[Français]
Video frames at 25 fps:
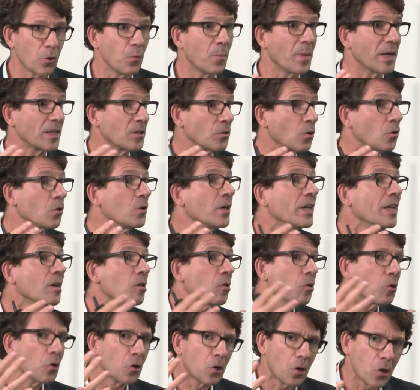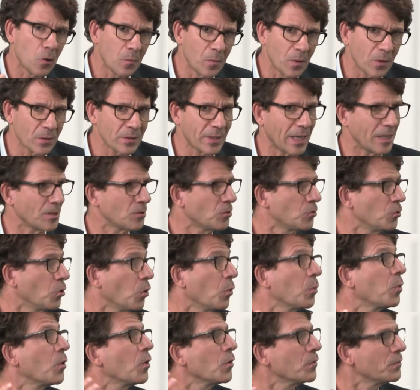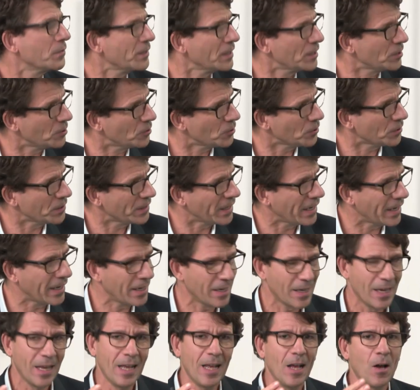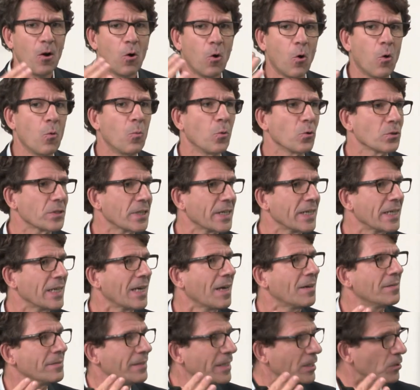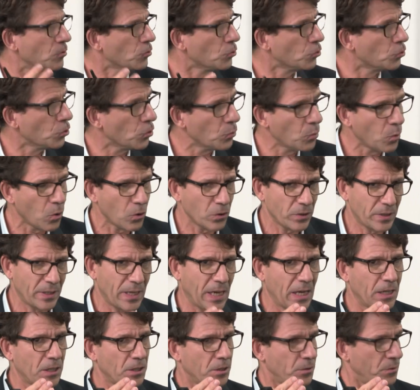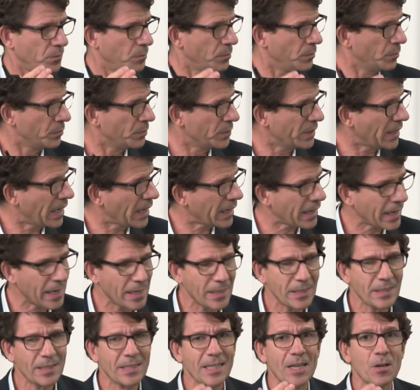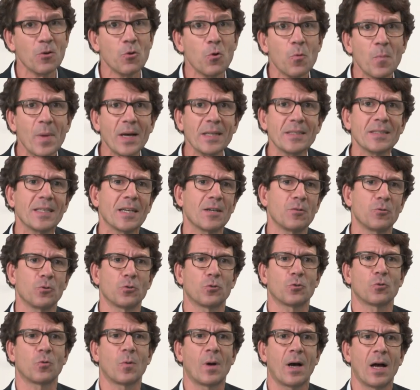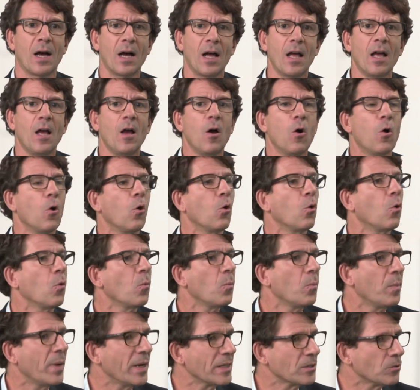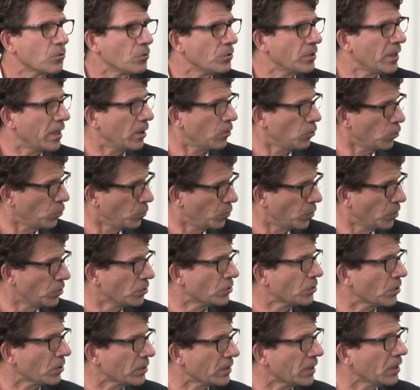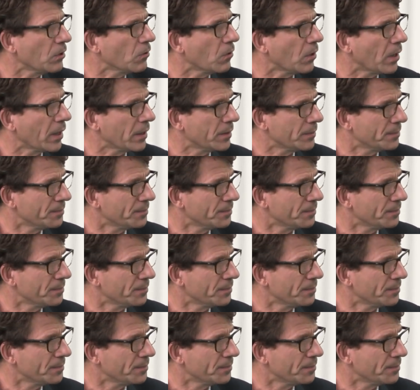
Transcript: maintenant, les recommandations professionnelles ont montré qu'avec deux brossages bien réalisés le matin, le soir, on maintenait une bonne santé orale.